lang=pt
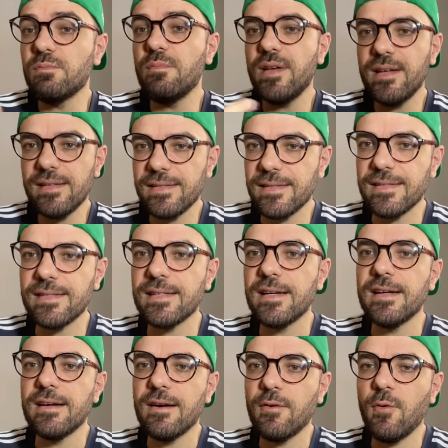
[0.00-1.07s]
meses
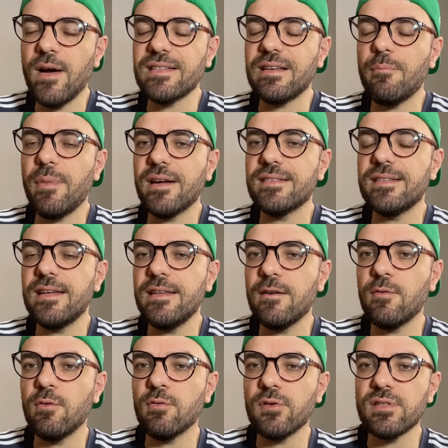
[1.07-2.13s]
com essa parceria
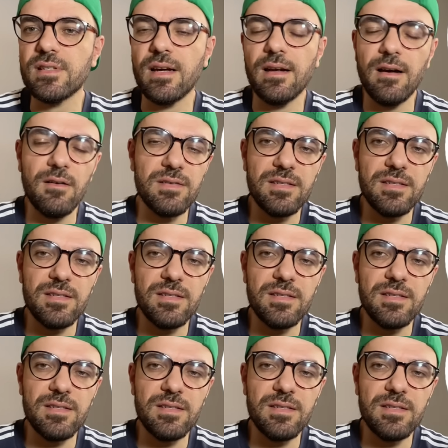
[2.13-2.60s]
com o nosso canal,